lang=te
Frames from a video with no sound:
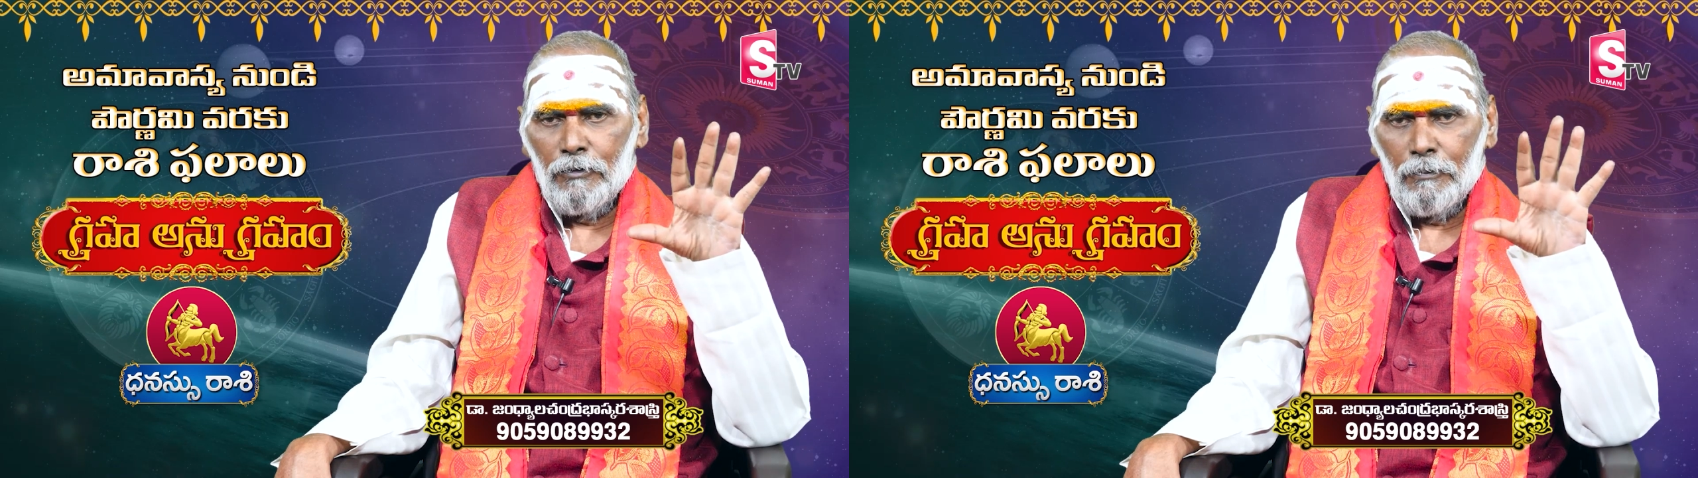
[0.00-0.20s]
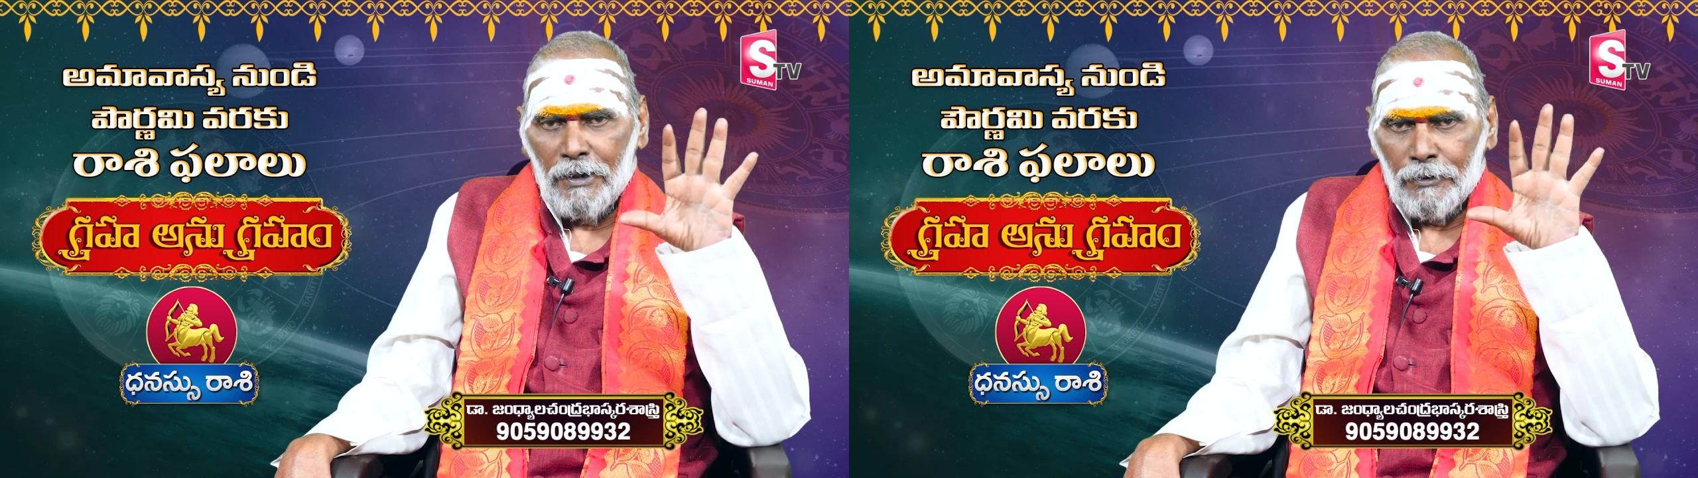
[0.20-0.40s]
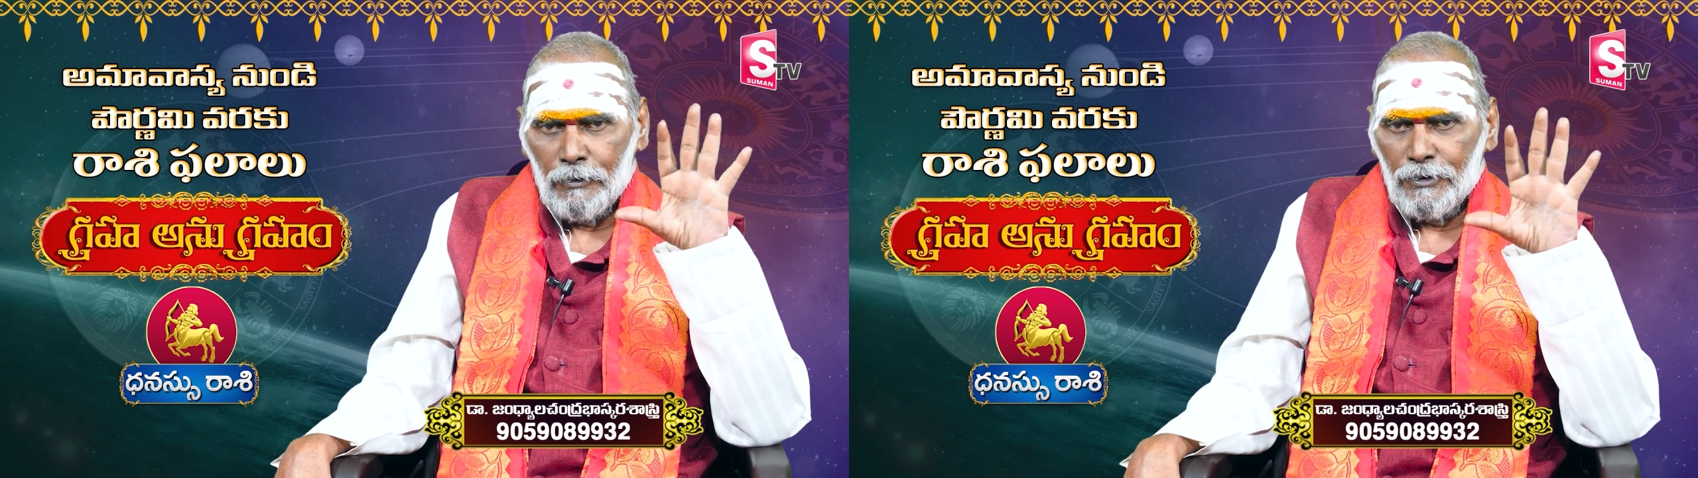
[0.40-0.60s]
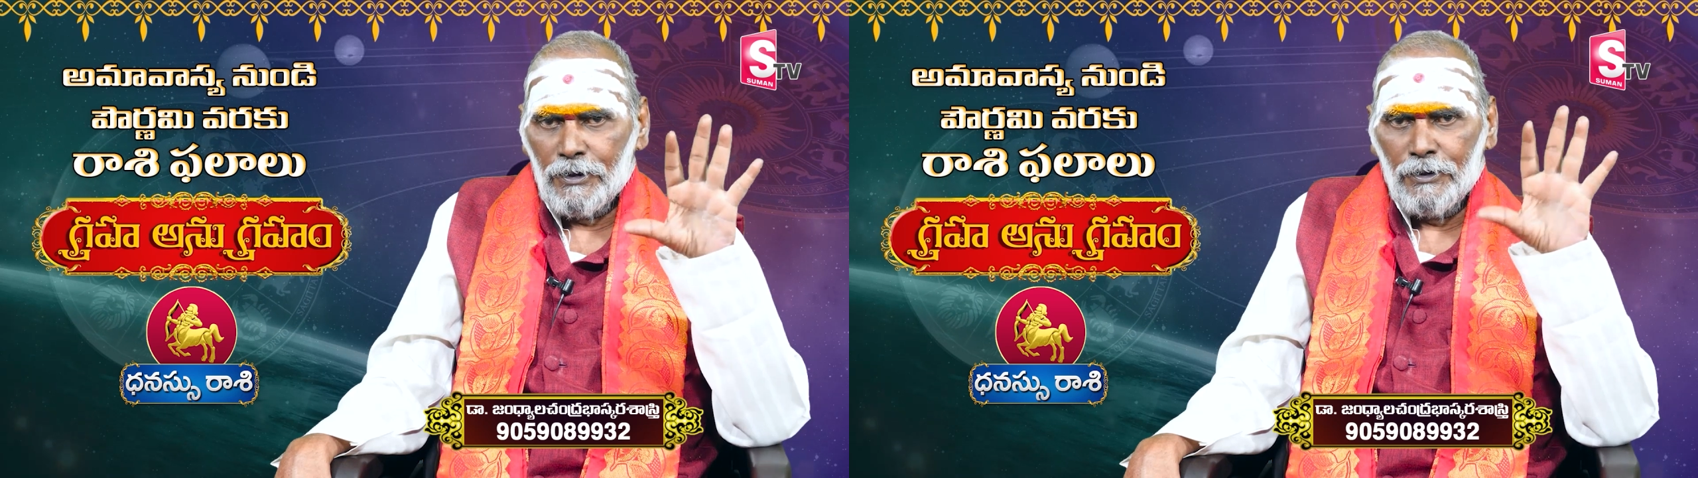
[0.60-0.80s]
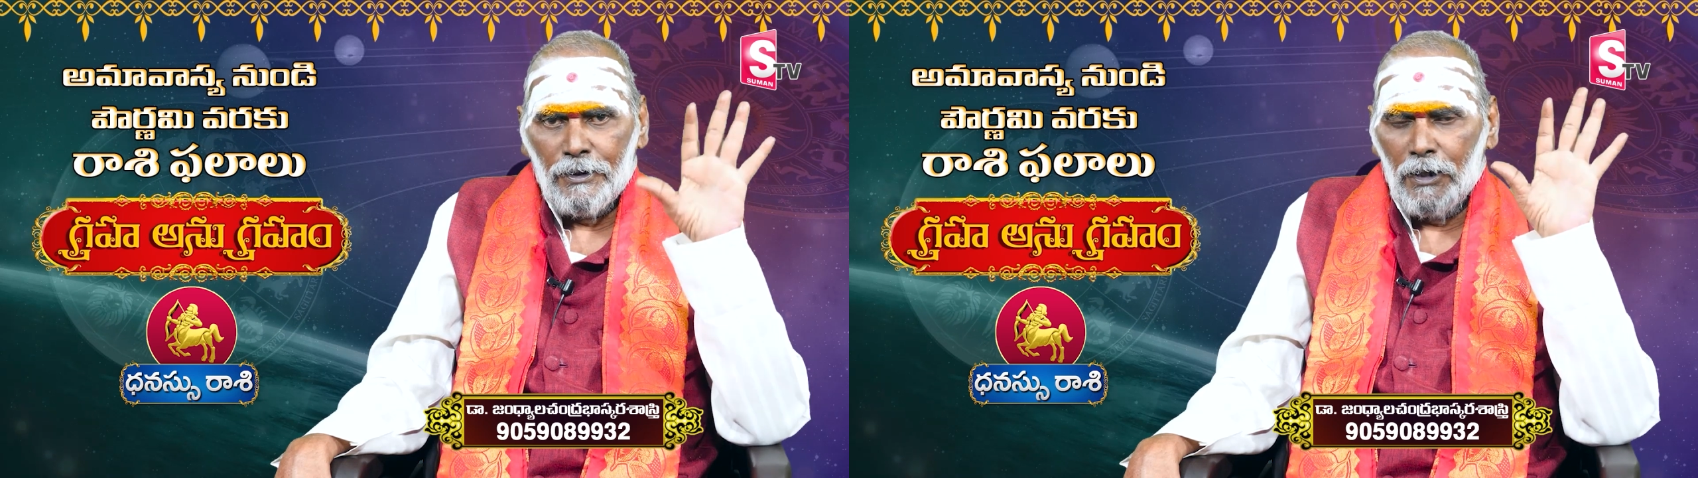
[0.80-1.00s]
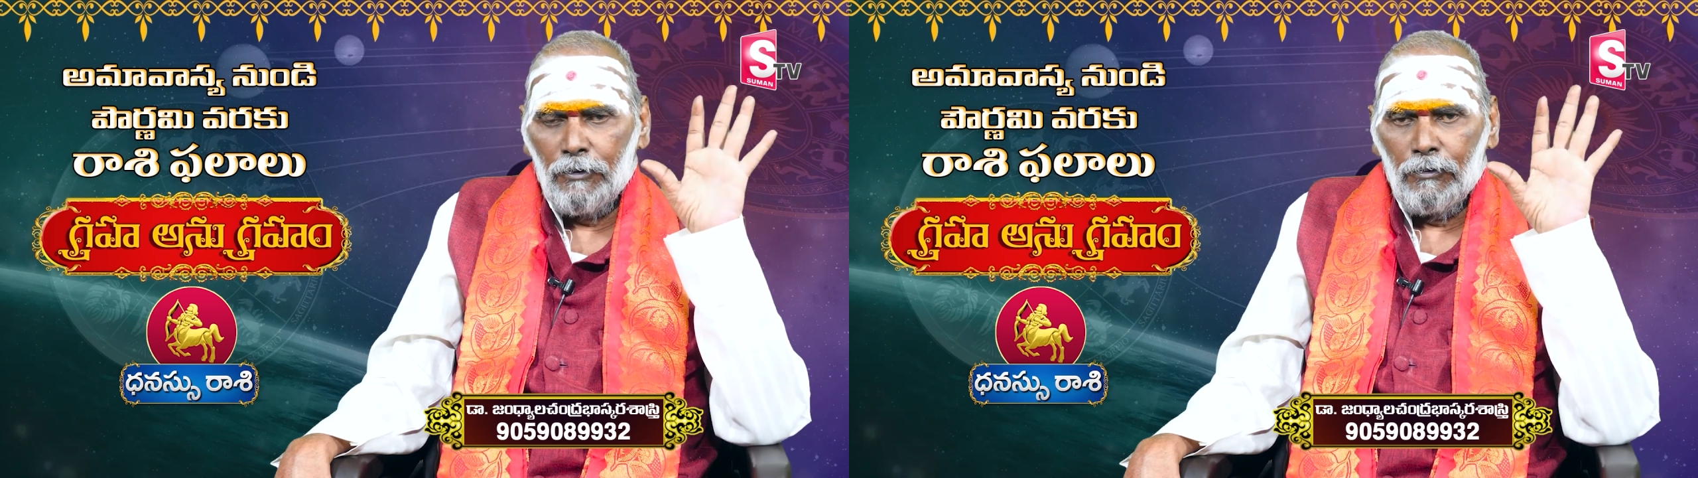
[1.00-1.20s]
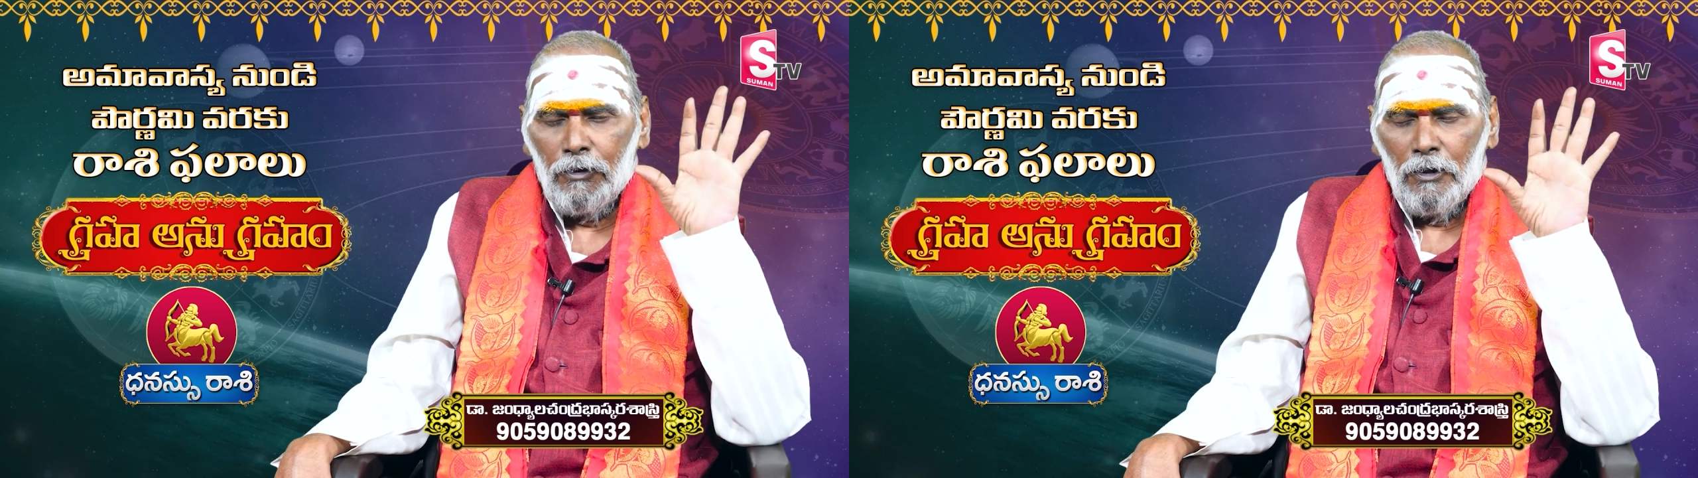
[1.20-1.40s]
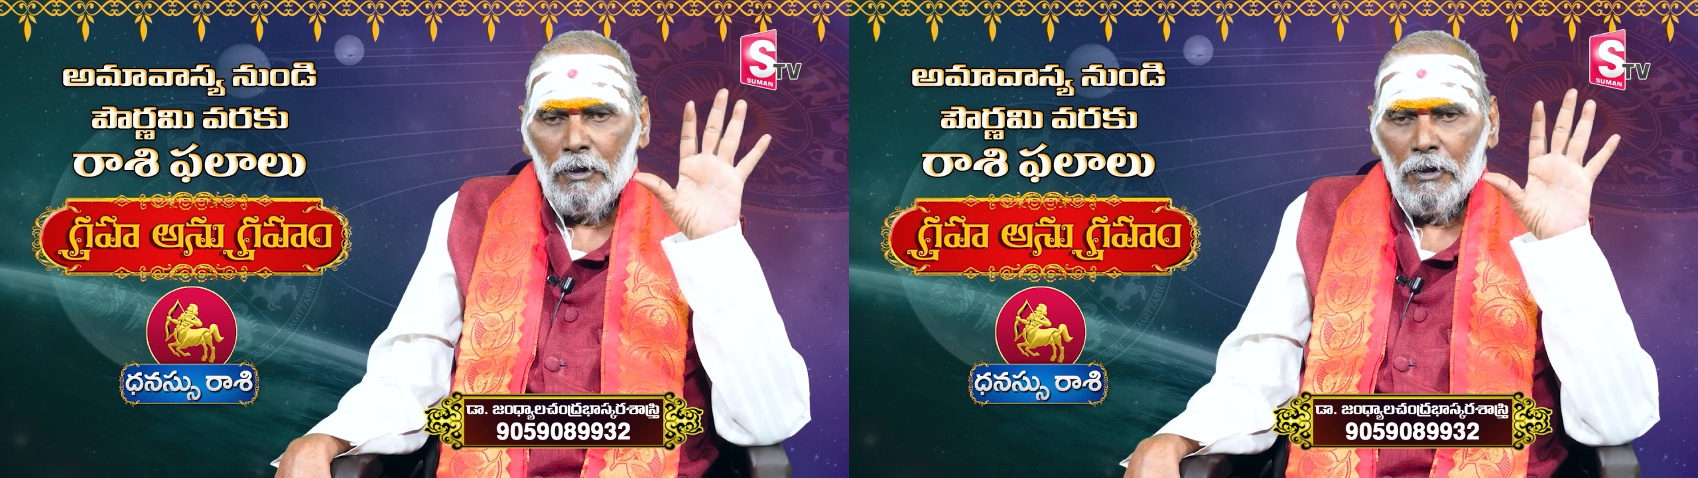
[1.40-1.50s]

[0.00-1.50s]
కాదు భయాందోళన చదవడం కాదు